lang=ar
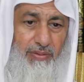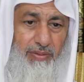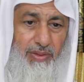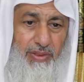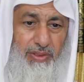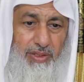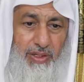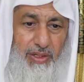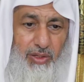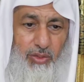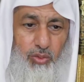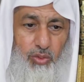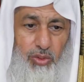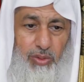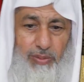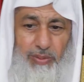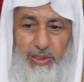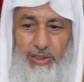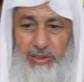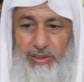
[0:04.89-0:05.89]
فتركت
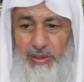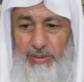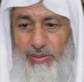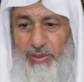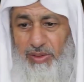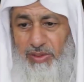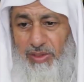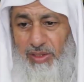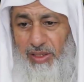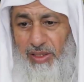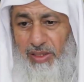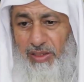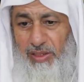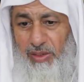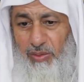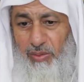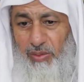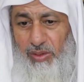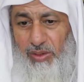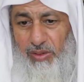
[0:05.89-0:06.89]
البيت من سنة
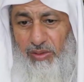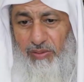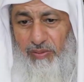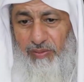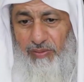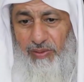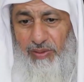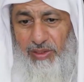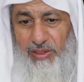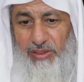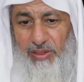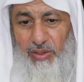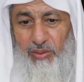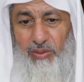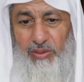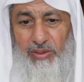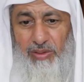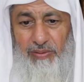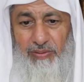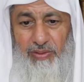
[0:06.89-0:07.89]
ونصف
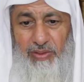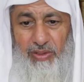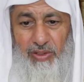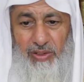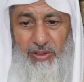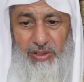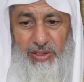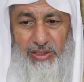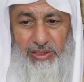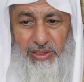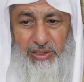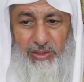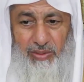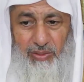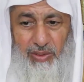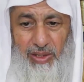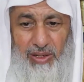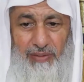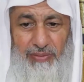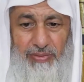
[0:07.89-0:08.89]
فتزوج في شقتي
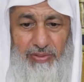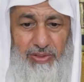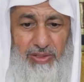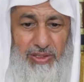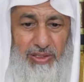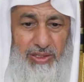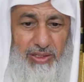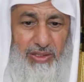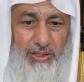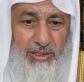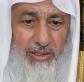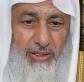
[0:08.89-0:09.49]
وعفشي